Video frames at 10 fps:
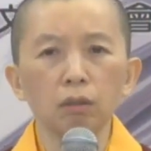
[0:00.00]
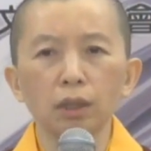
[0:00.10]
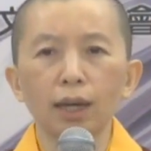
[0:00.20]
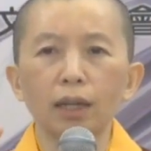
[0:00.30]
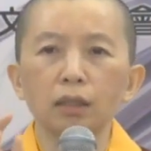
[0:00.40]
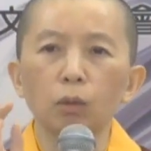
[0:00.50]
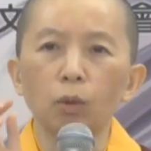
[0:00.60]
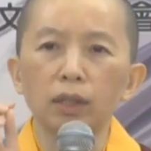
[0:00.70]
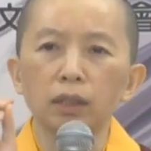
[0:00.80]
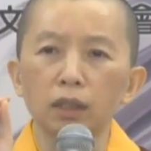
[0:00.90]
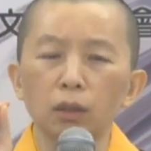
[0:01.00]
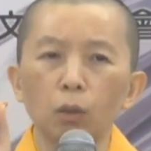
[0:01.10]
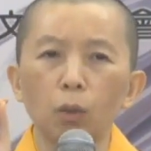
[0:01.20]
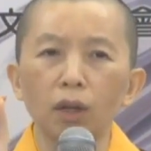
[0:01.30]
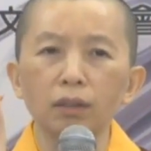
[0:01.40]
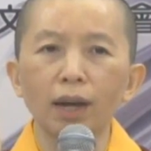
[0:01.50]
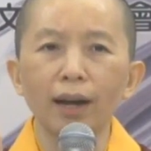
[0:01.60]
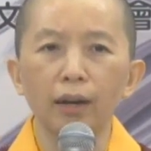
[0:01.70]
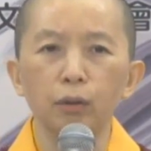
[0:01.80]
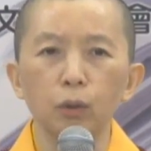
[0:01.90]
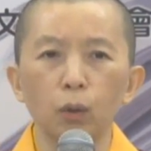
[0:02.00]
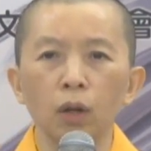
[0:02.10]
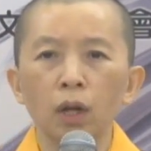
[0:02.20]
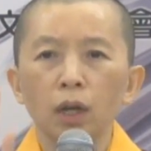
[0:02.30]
因为大家的观想的光太弱。